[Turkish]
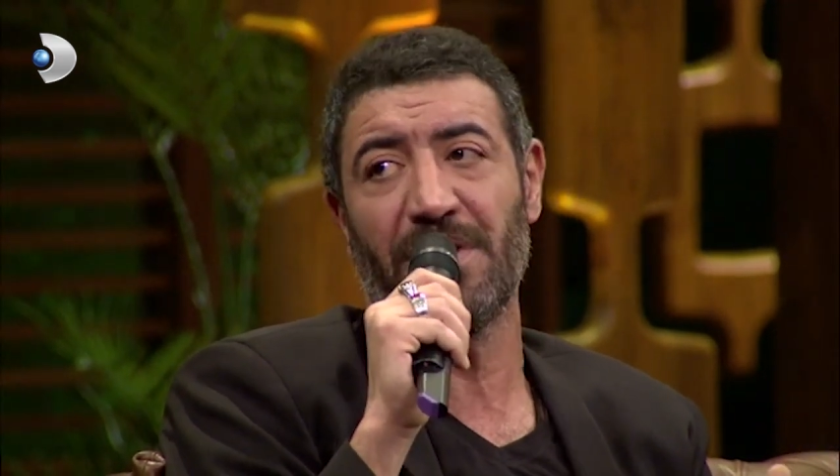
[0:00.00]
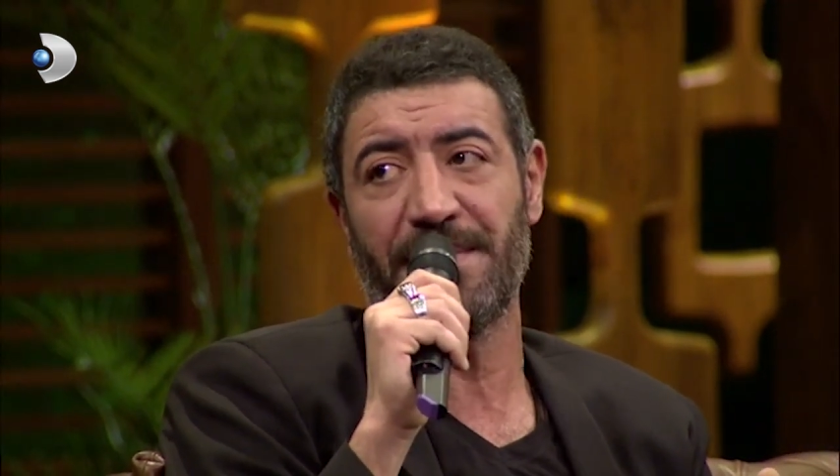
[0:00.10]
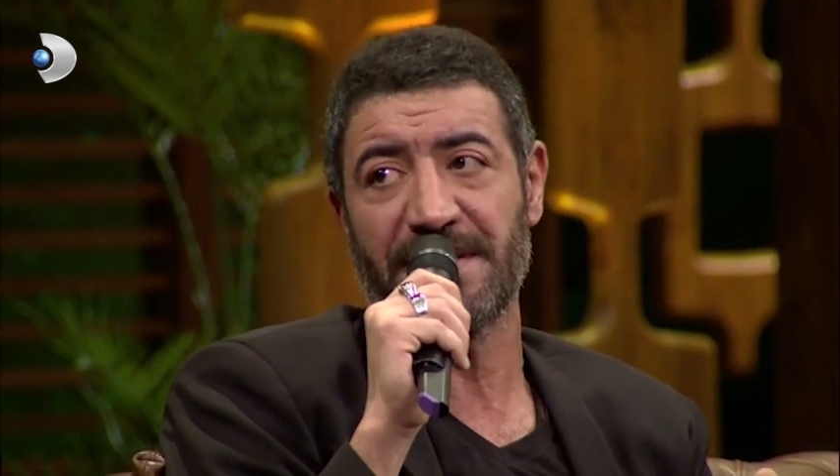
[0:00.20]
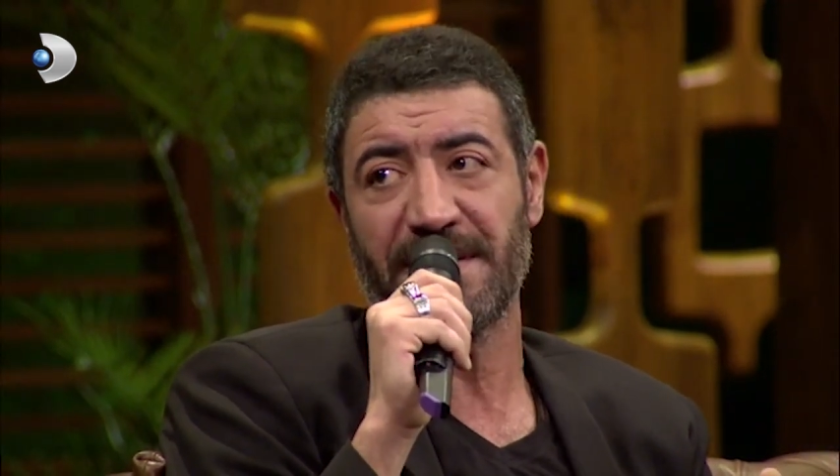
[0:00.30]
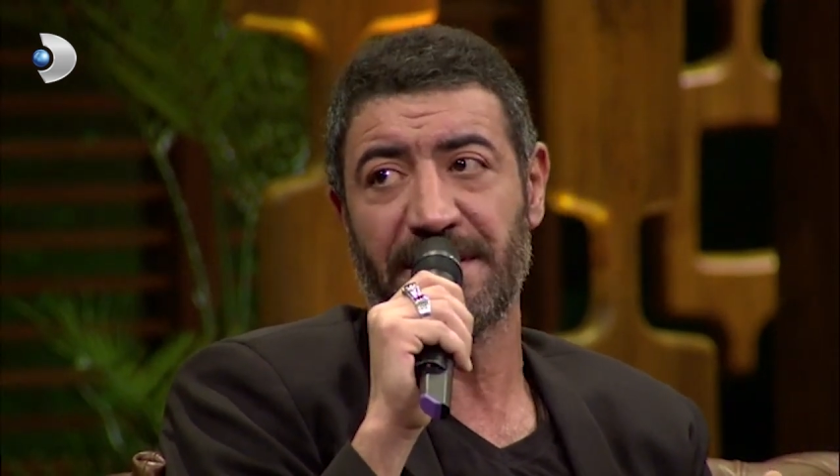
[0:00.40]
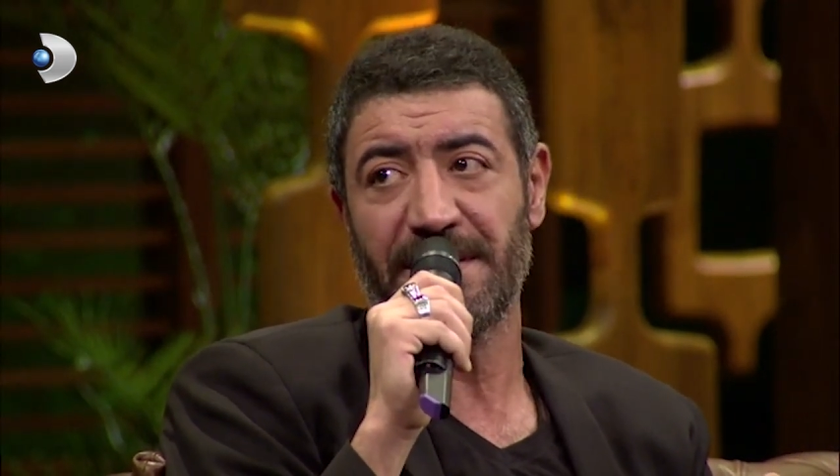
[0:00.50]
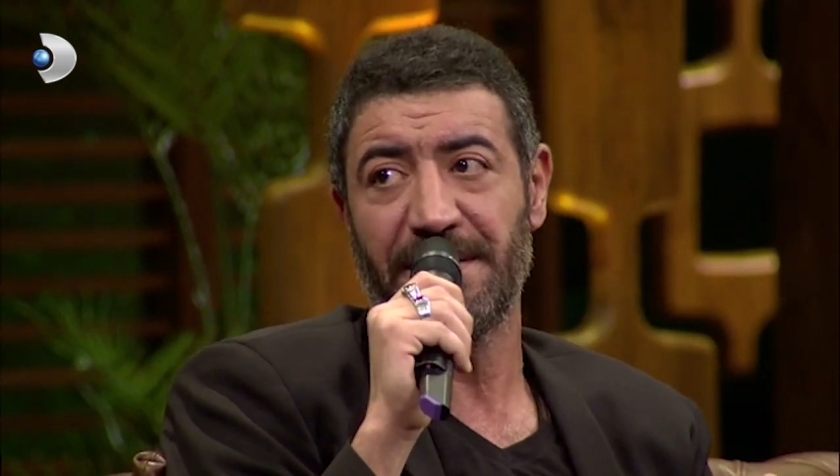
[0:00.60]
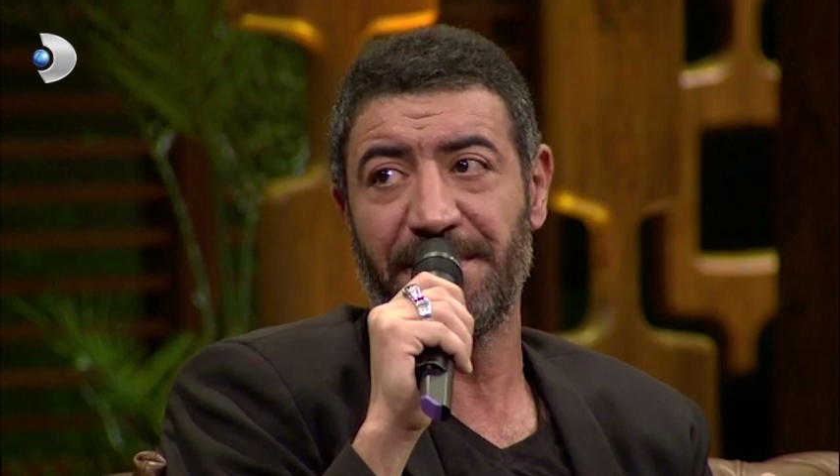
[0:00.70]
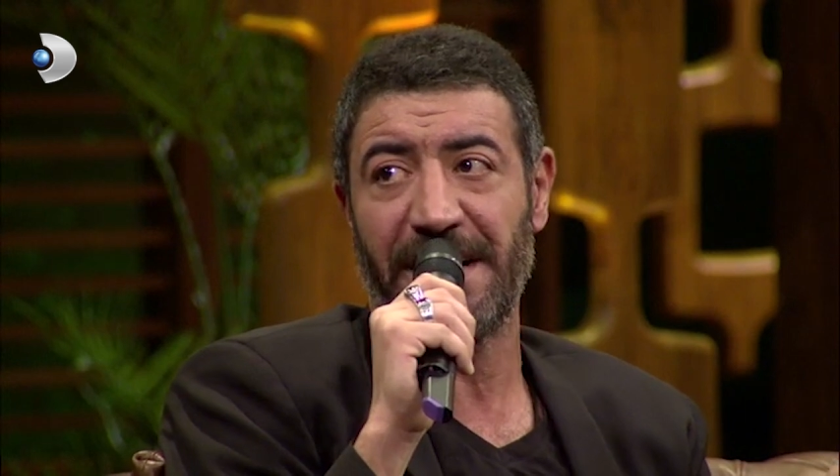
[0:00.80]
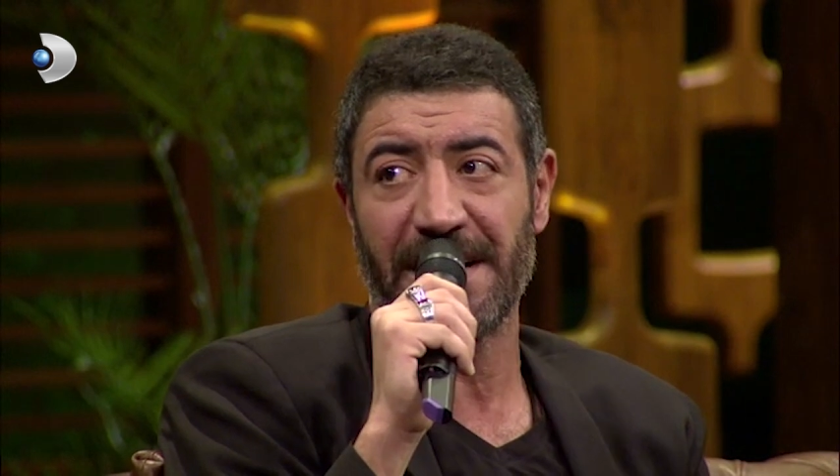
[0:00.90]
olamazlar.
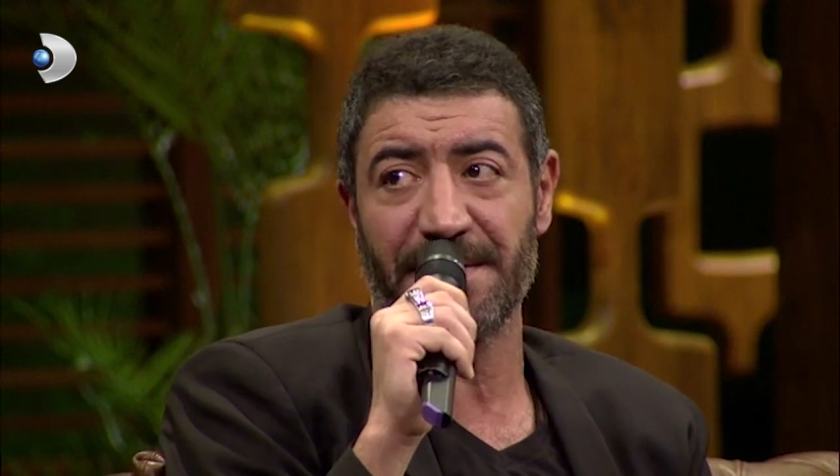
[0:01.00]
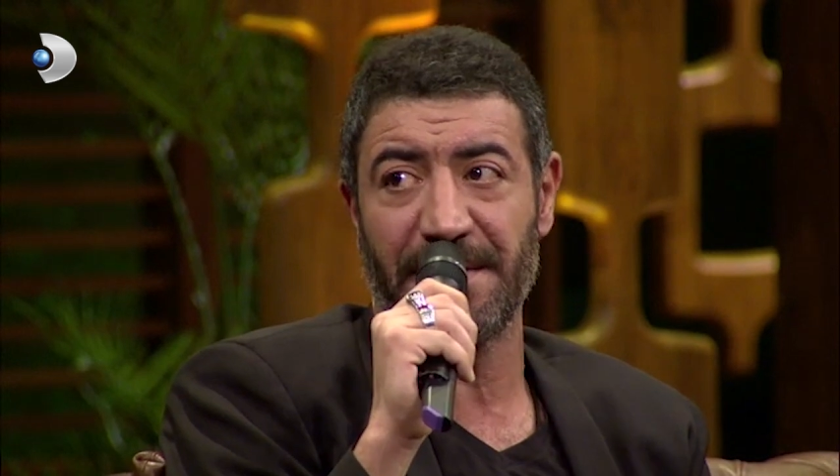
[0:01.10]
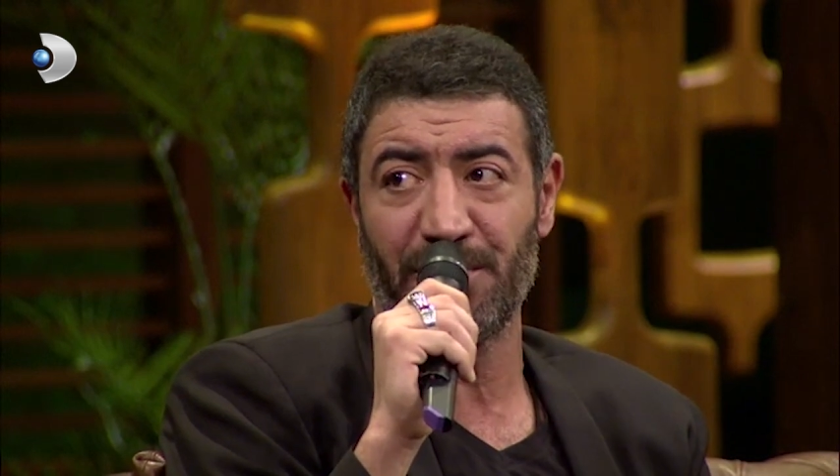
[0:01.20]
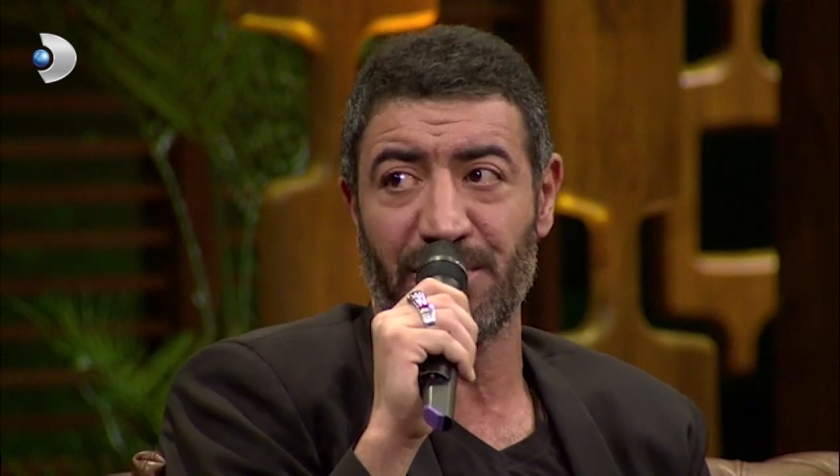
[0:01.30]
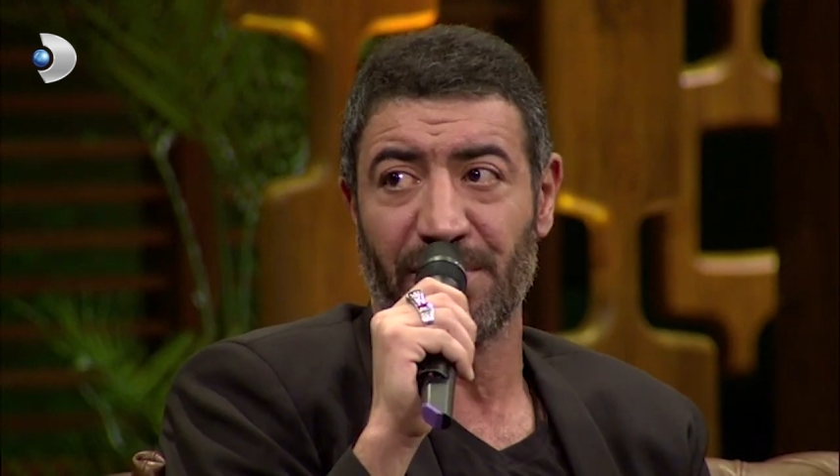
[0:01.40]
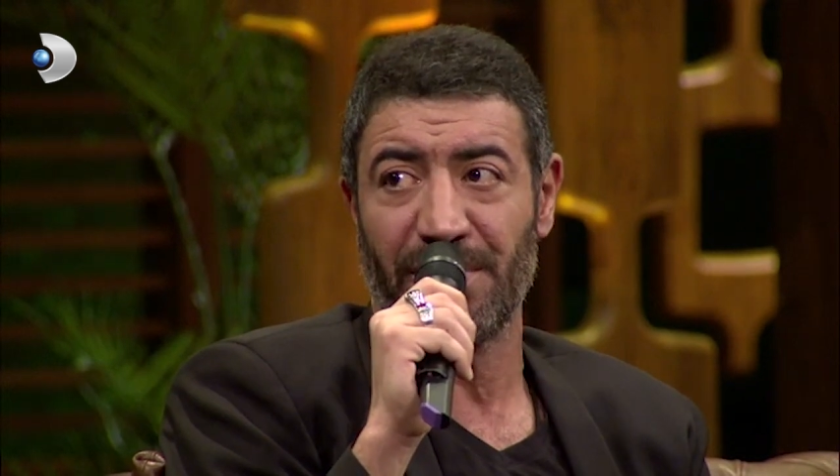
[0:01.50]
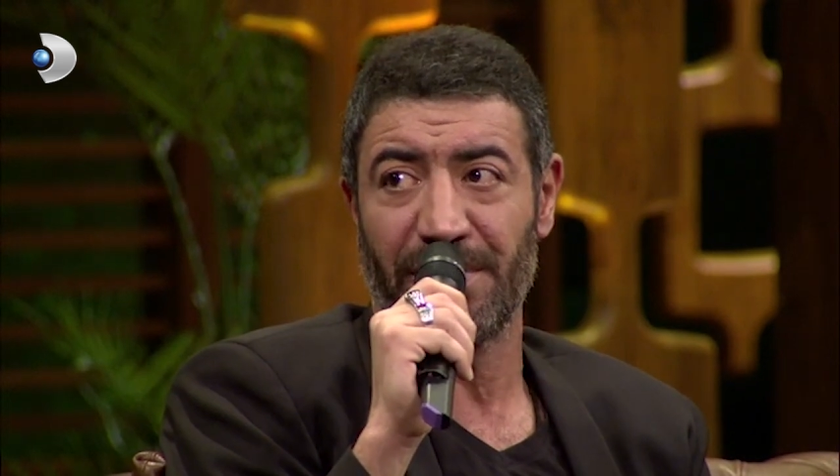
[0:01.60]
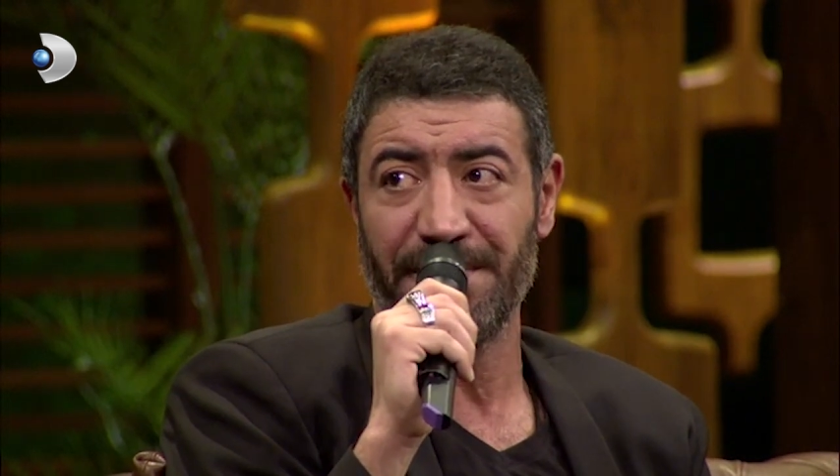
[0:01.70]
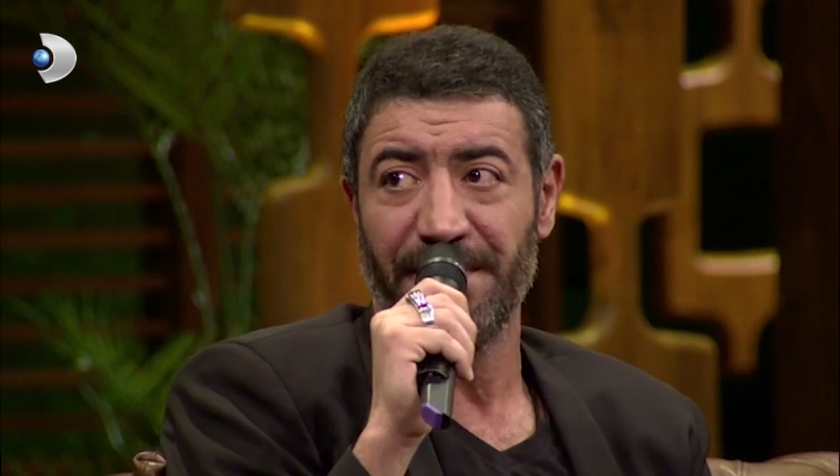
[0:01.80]
Ben her zaman bunu söylüyorum.